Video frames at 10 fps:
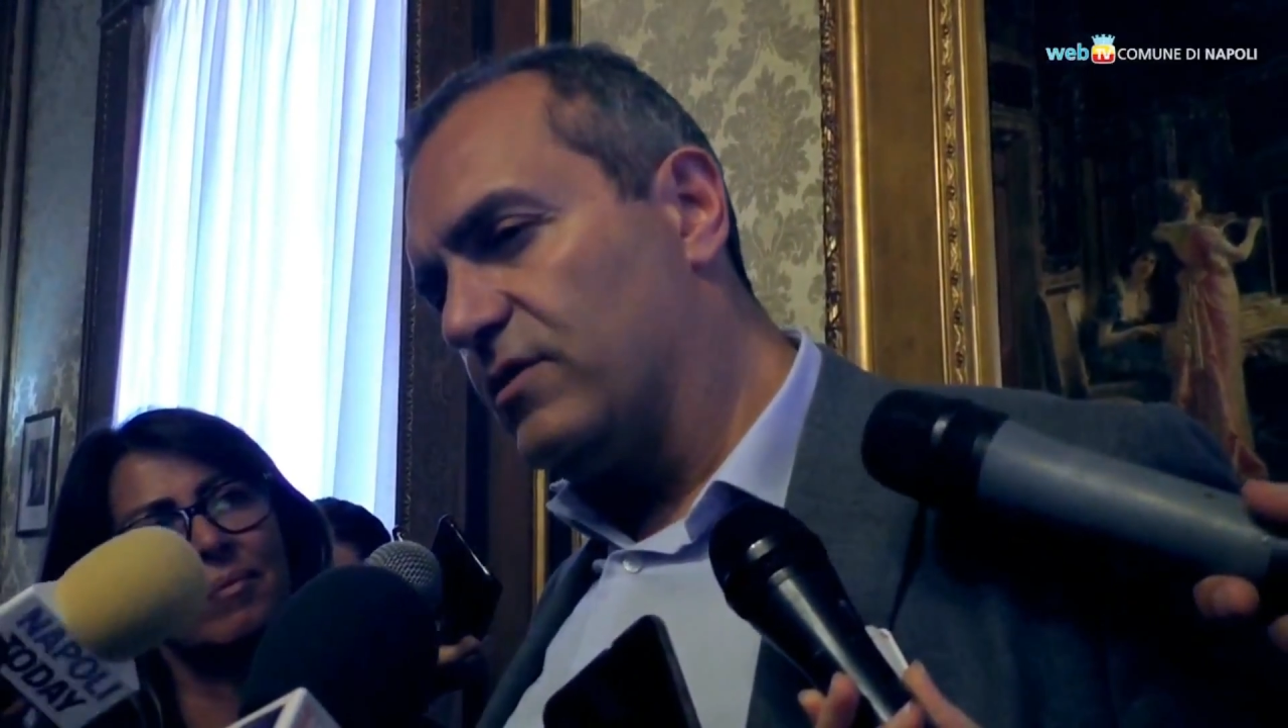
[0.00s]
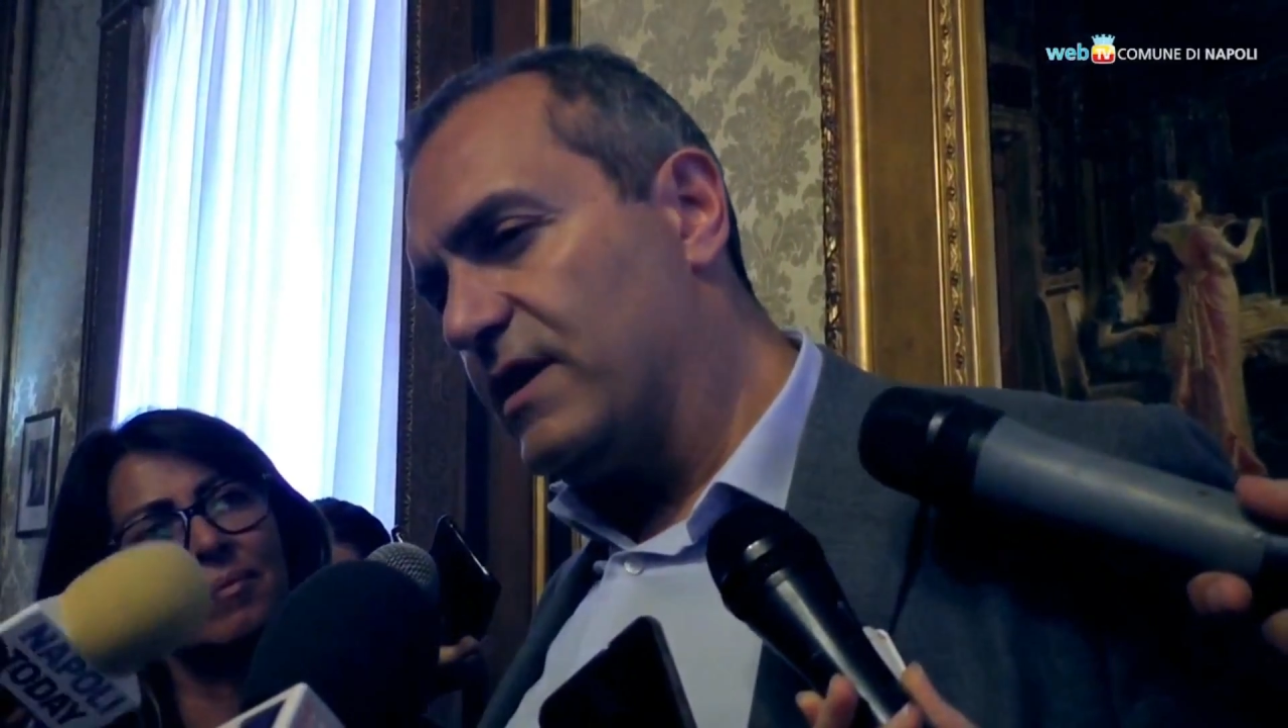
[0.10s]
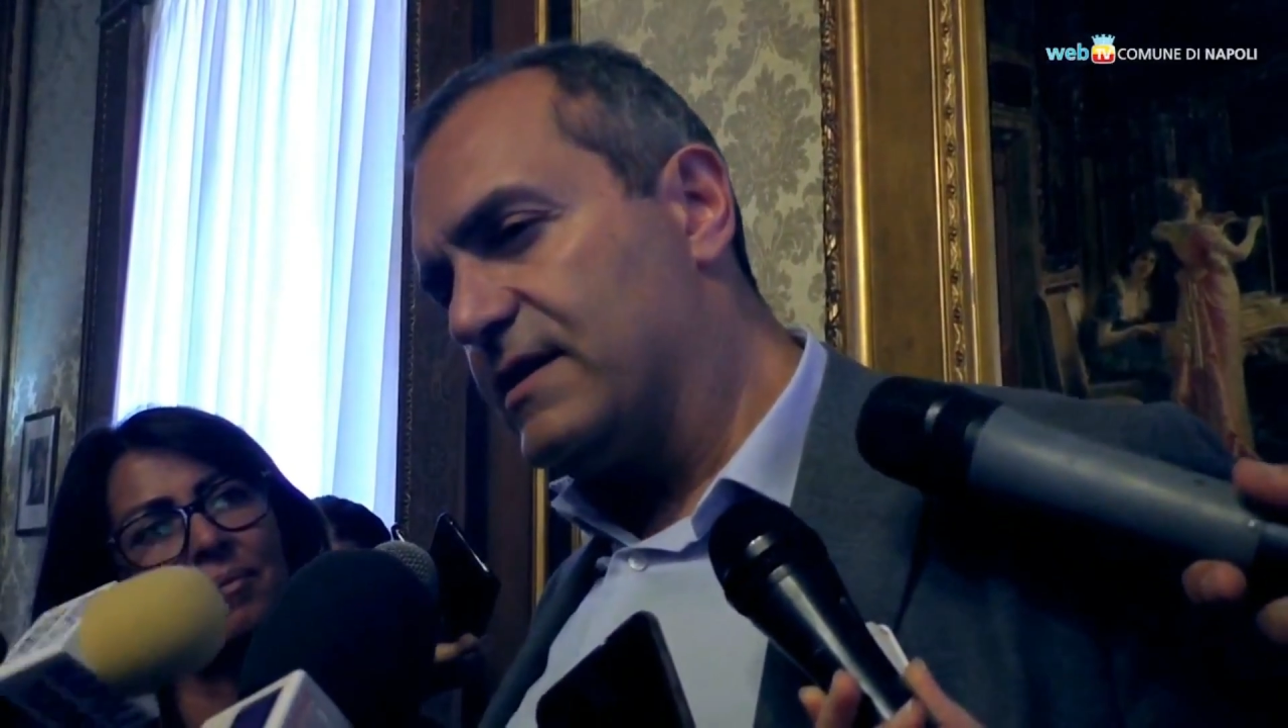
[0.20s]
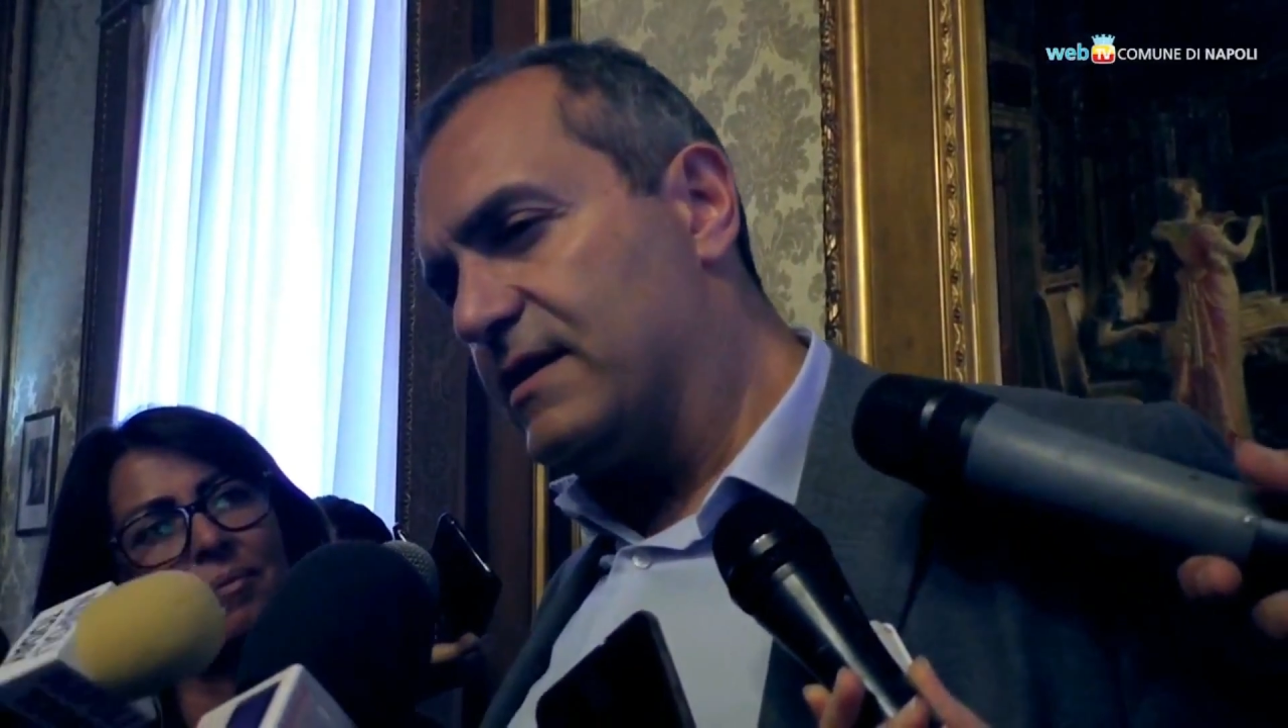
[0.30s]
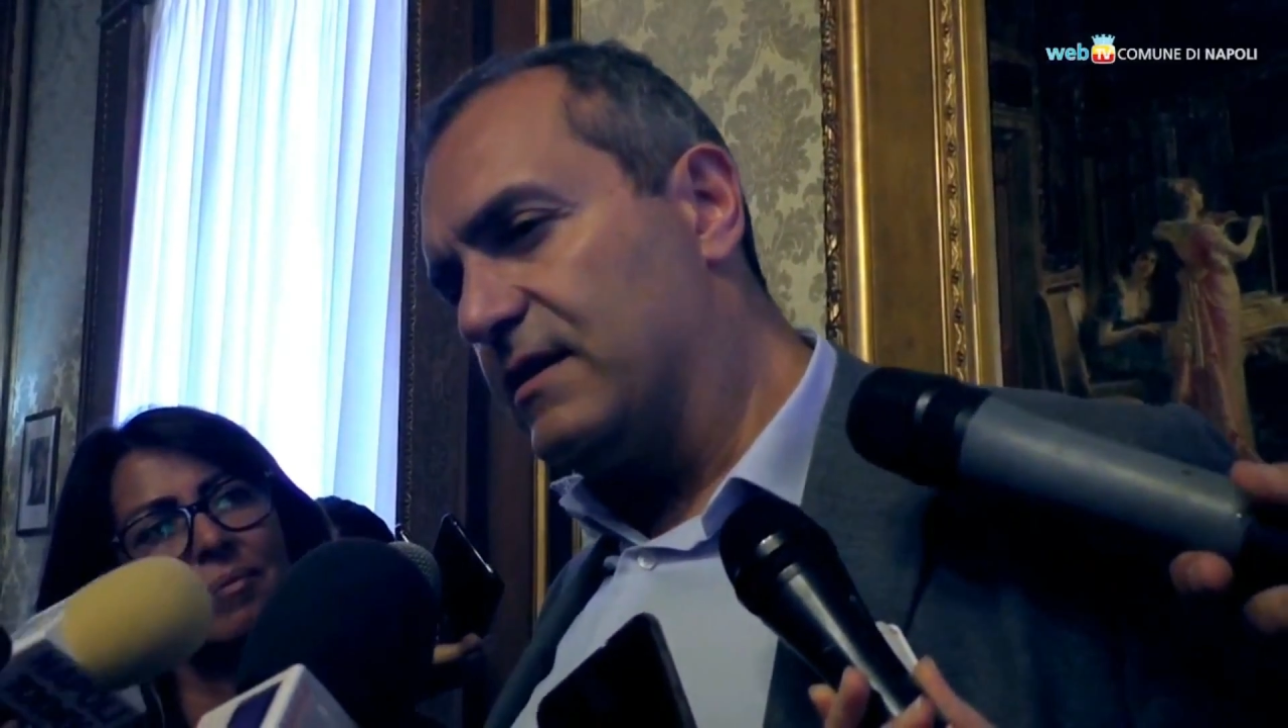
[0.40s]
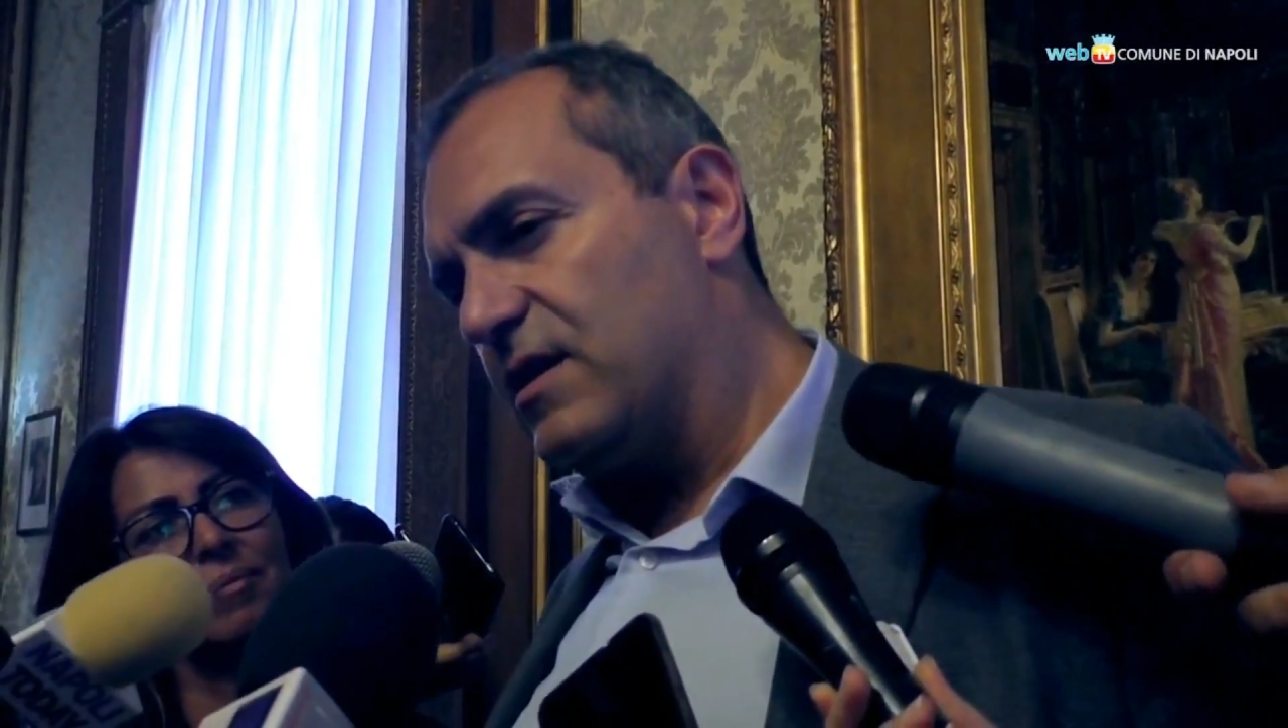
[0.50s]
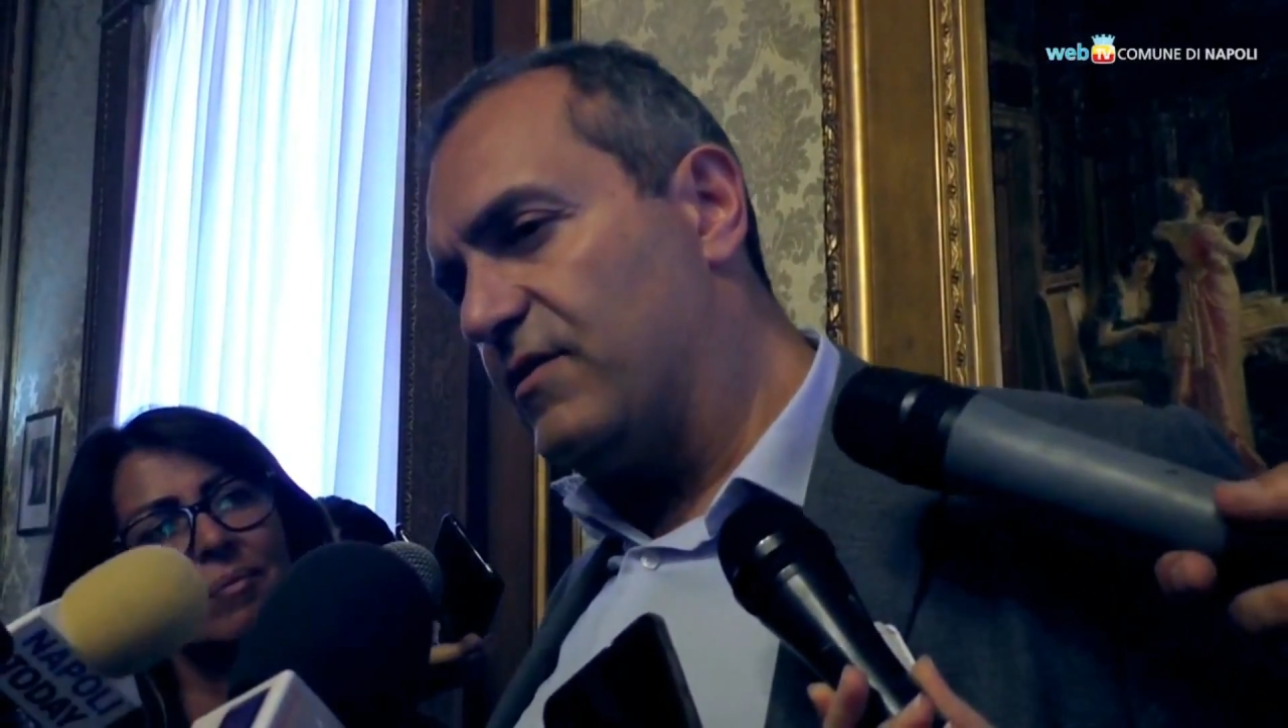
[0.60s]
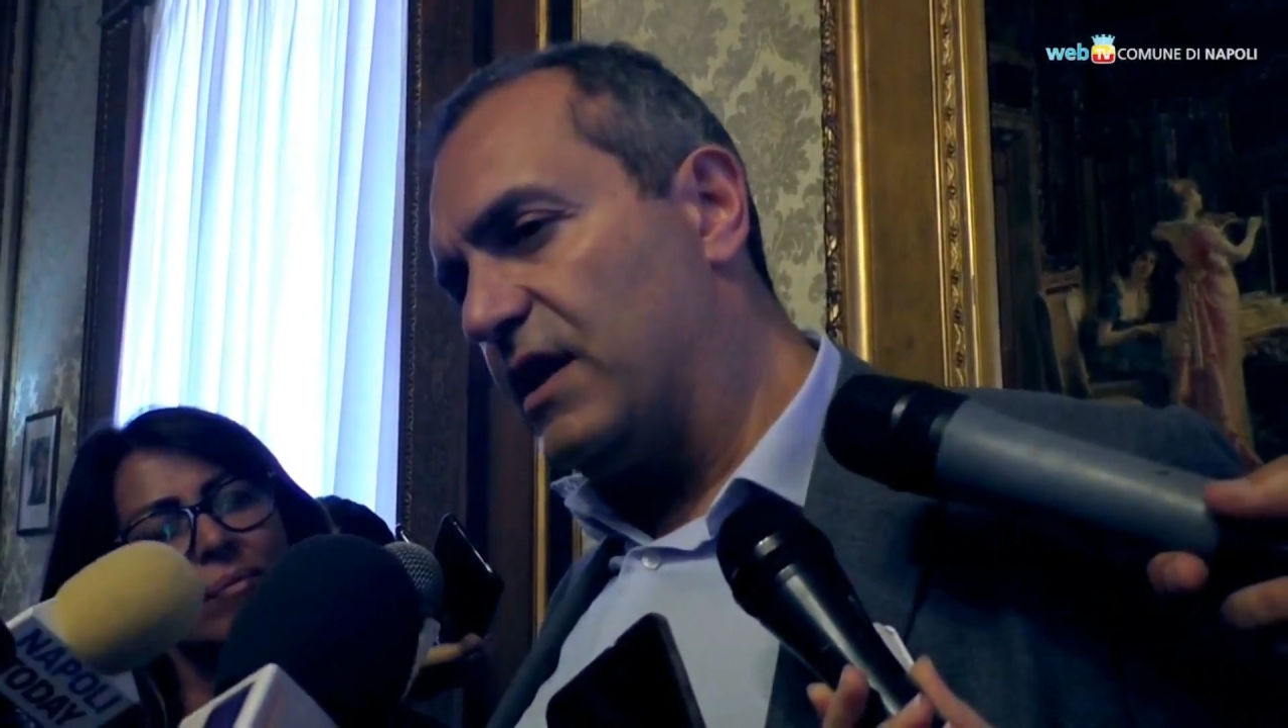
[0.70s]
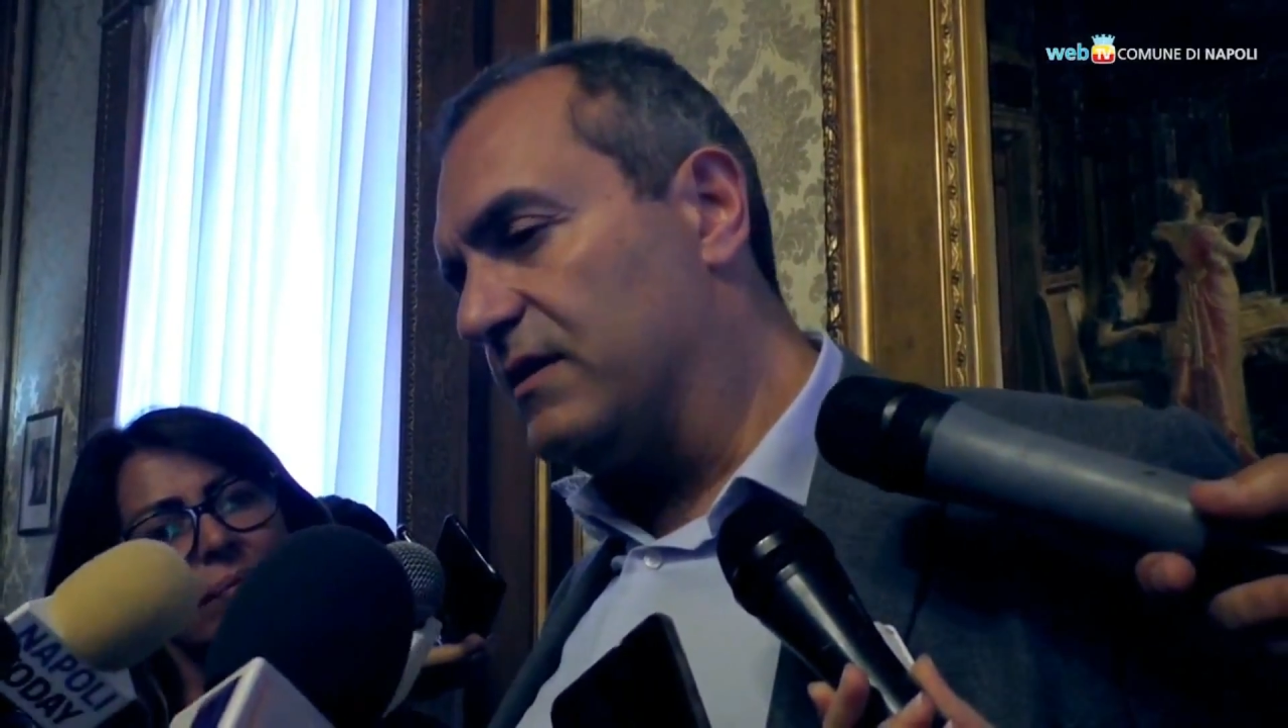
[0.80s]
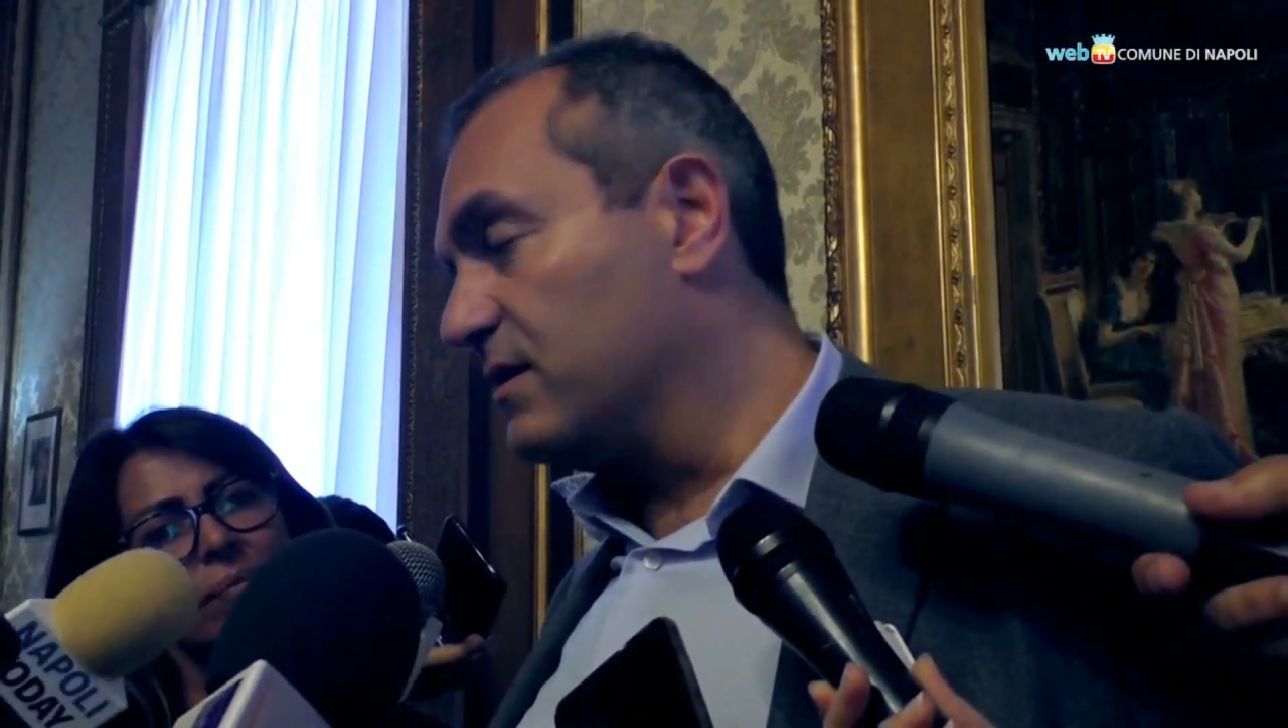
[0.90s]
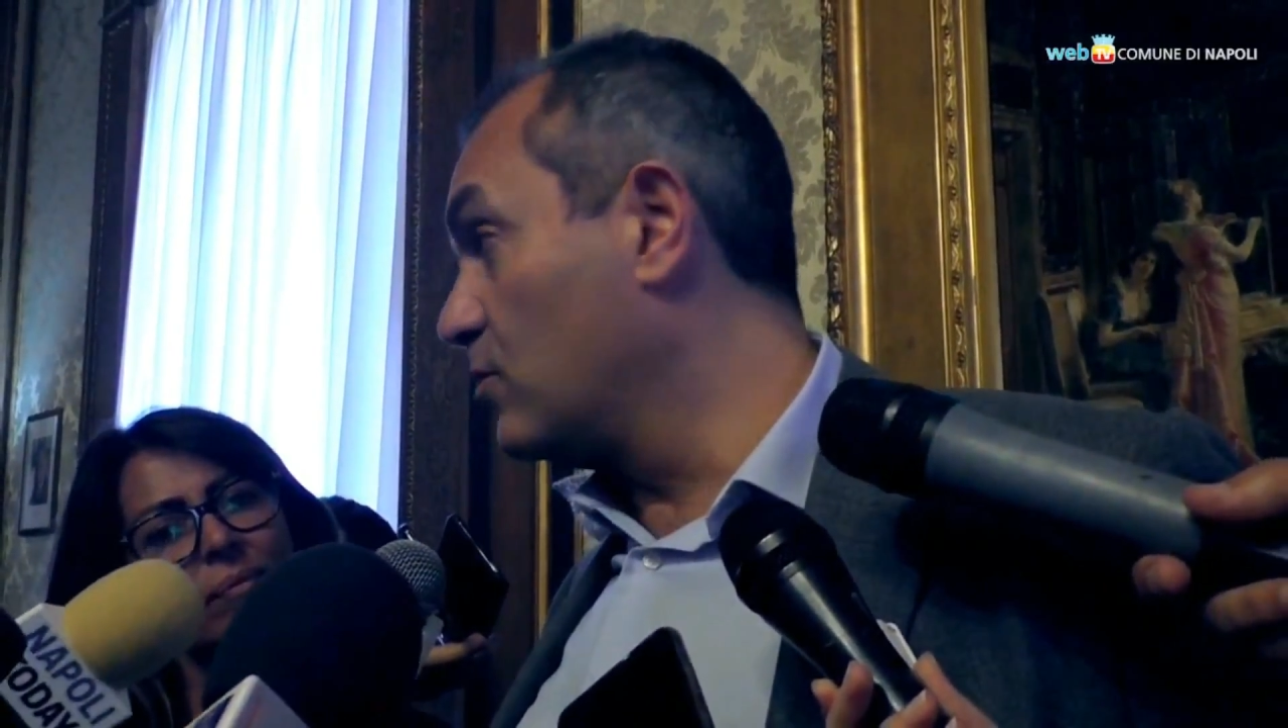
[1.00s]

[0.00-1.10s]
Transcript: diversi interventi,